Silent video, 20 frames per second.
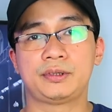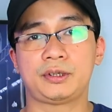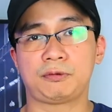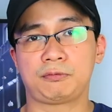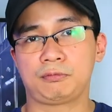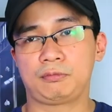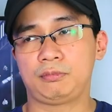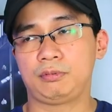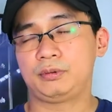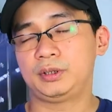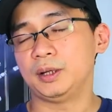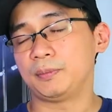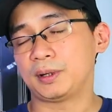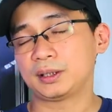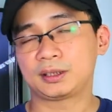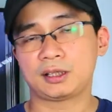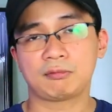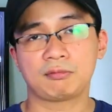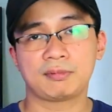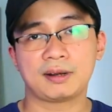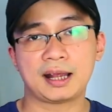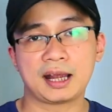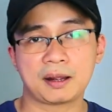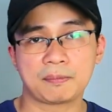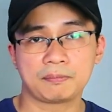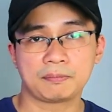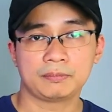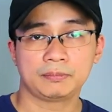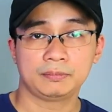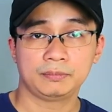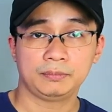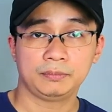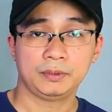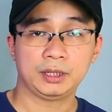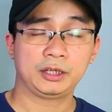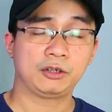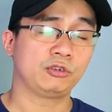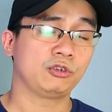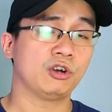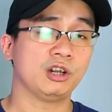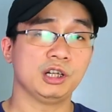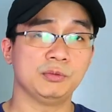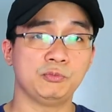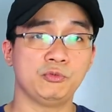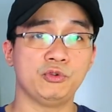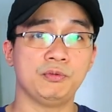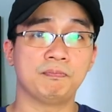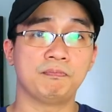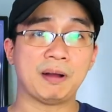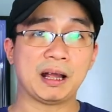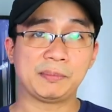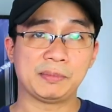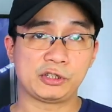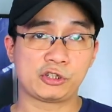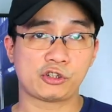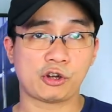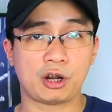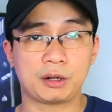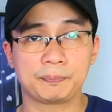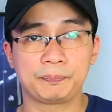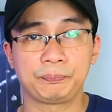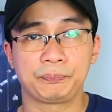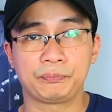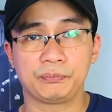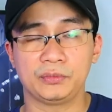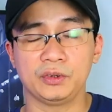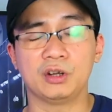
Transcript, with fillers: trong tiệm cắt tóc nam hay còn gọi là mùi barbershop